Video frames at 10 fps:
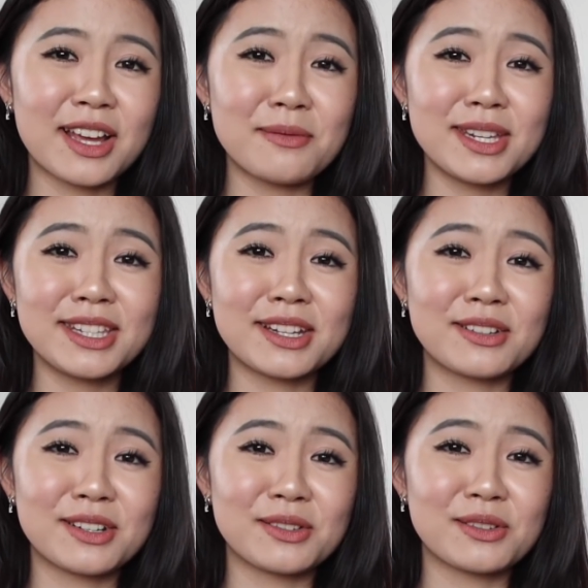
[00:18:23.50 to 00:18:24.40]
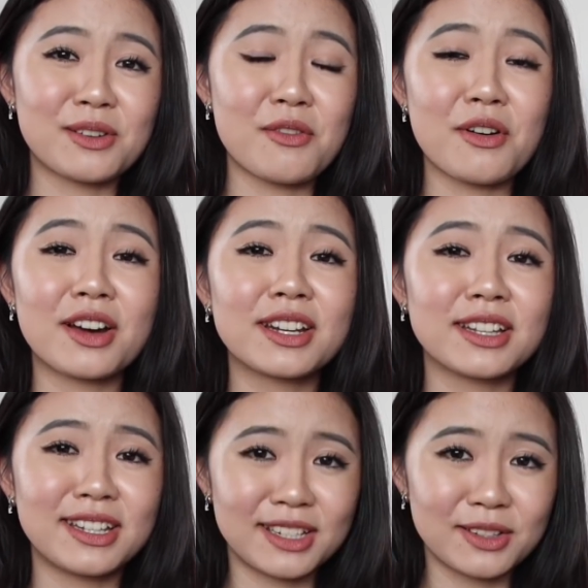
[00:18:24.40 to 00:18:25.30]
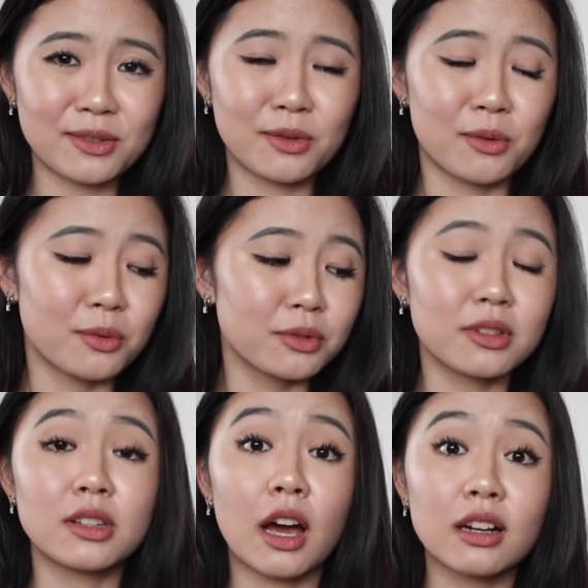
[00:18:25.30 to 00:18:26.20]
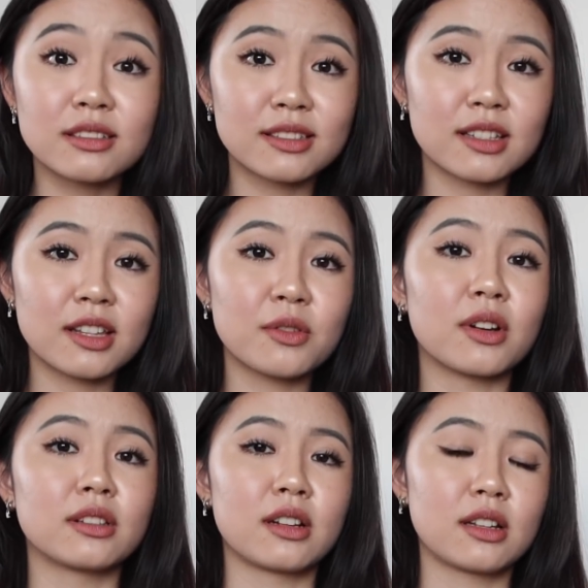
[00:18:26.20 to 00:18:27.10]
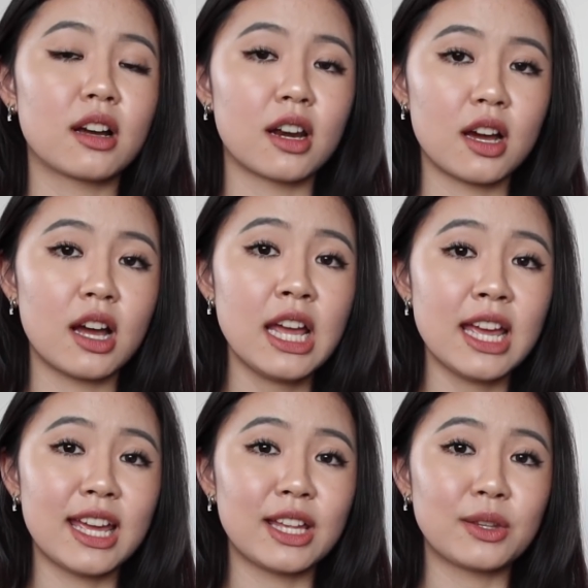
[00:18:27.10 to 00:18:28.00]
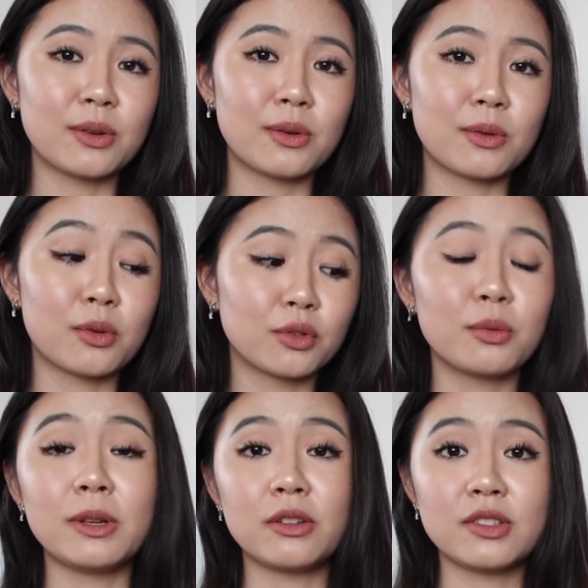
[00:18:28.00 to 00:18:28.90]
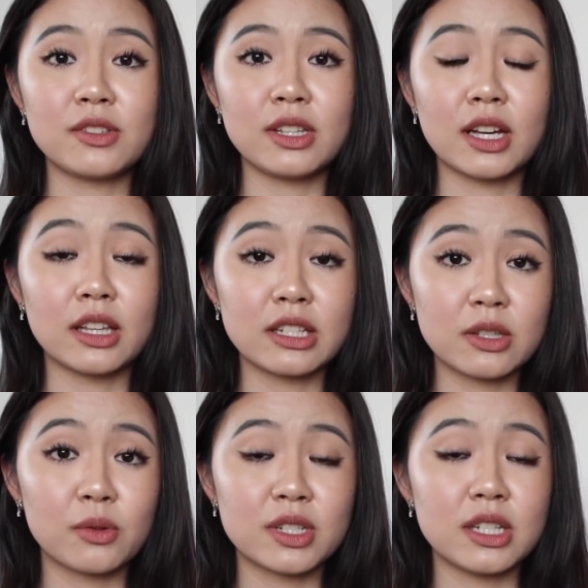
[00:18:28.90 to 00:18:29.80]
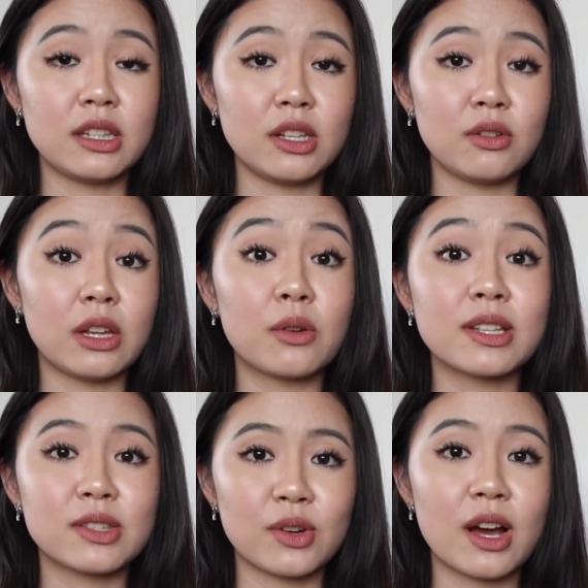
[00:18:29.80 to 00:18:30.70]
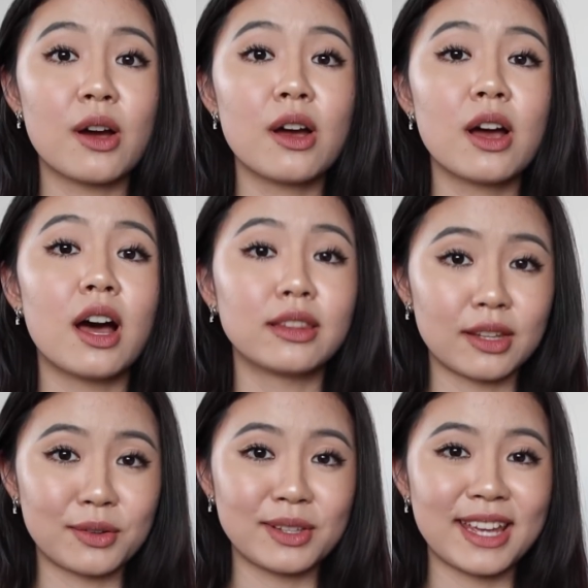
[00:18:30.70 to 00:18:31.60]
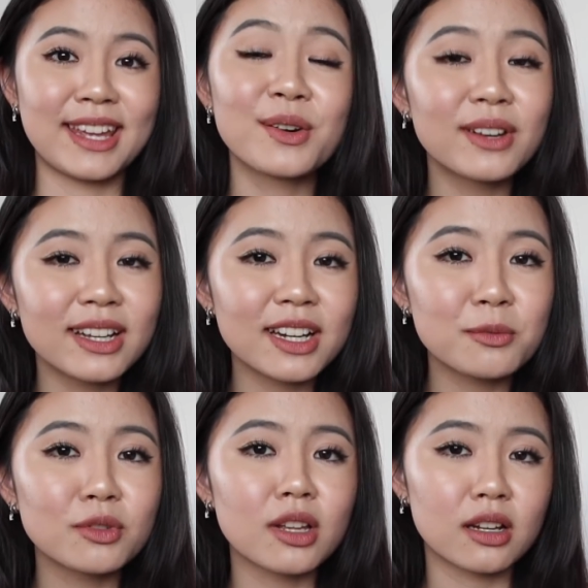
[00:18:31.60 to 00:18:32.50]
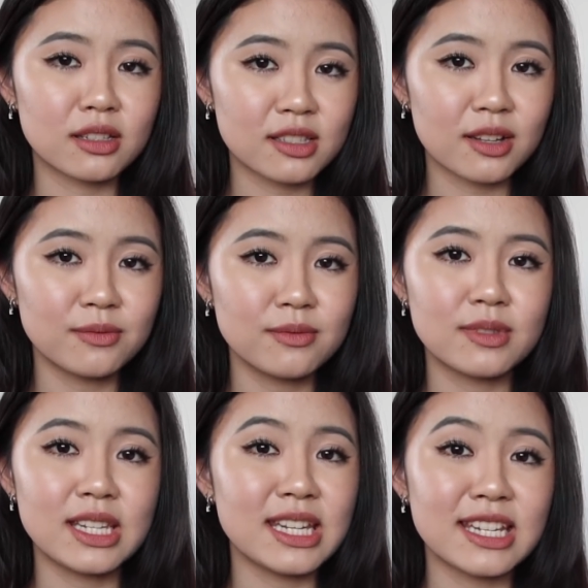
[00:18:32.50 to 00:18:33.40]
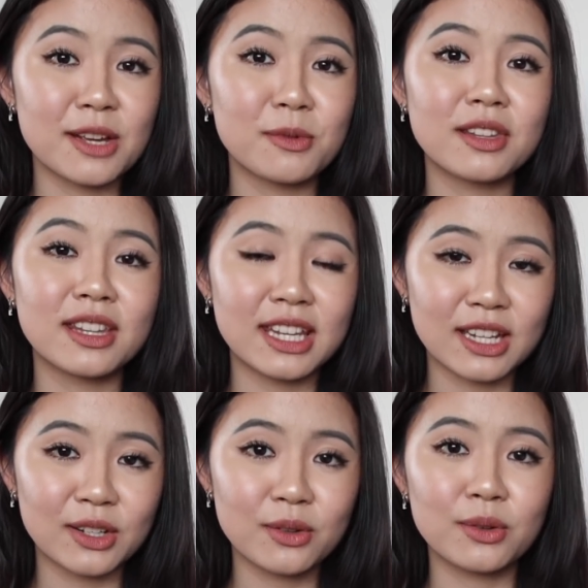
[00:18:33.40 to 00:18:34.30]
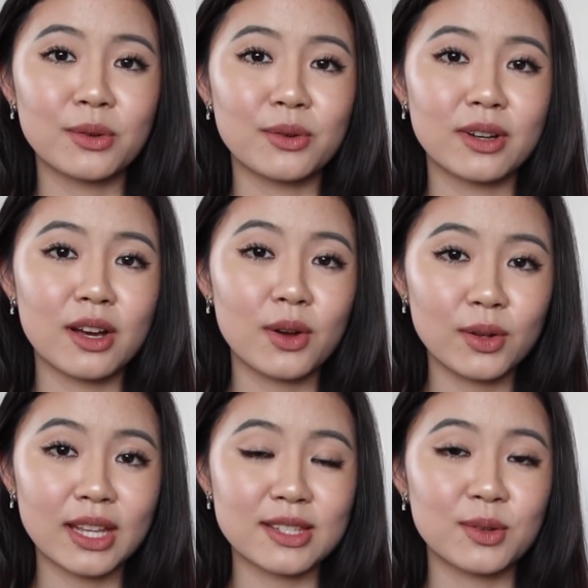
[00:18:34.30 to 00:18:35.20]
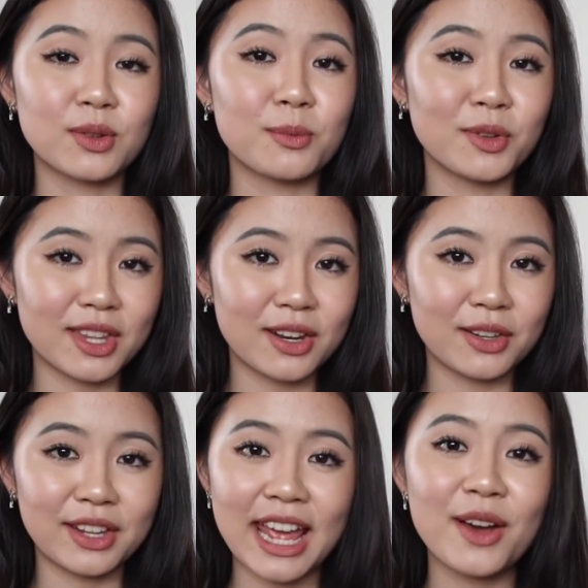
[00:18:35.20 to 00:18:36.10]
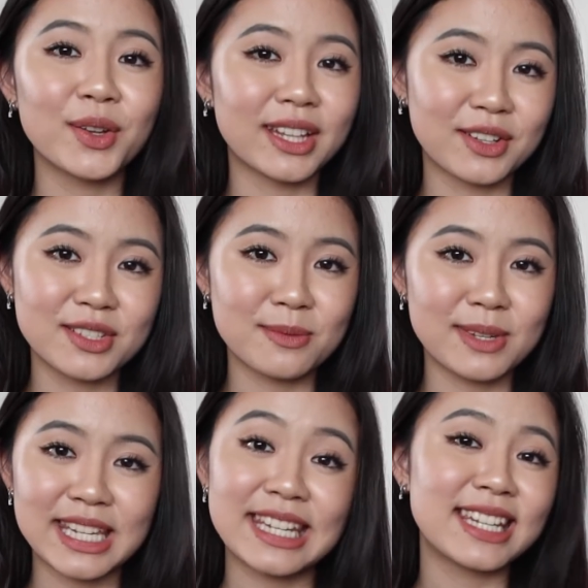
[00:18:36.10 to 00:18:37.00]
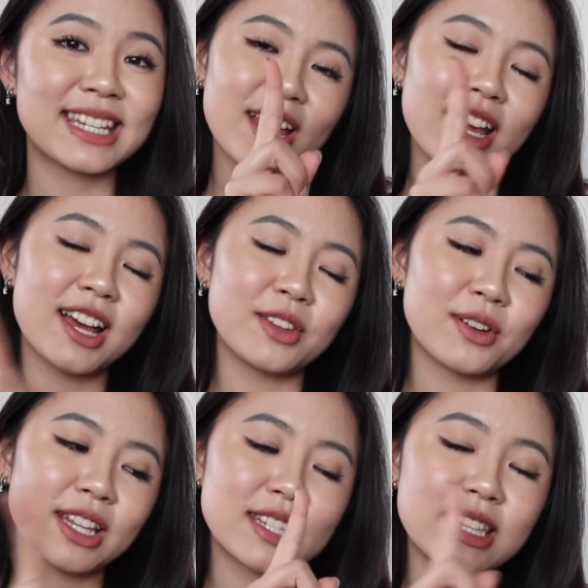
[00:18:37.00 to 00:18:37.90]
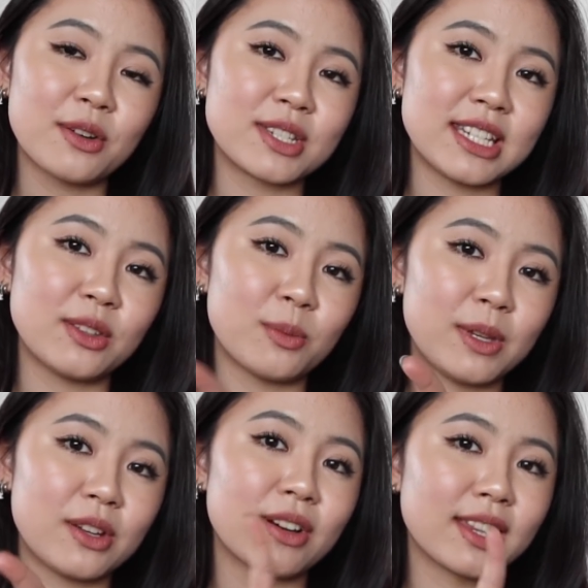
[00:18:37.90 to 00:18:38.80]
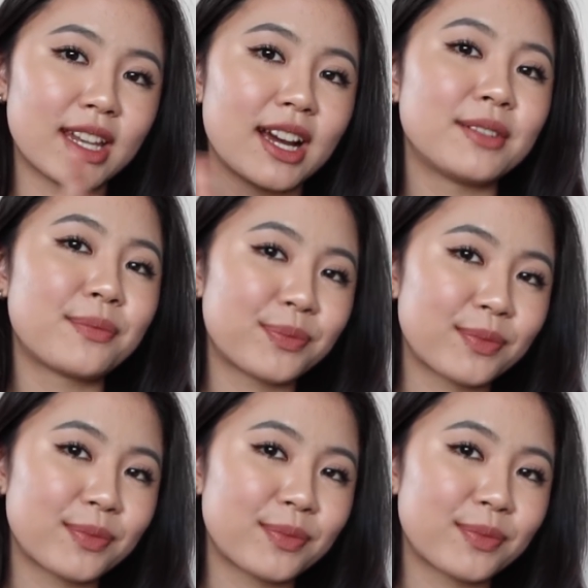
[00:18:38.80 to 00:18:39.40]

ためになるかどうかわからないけど本当にたくさんの方から、えーと、とこのトピックについて話してほしいっていうリクエストがあったのでこれからもたくさんティータイムフ e n a の動画を出そうと思ってるのでお楽しみにあと話してほしいトピックあったら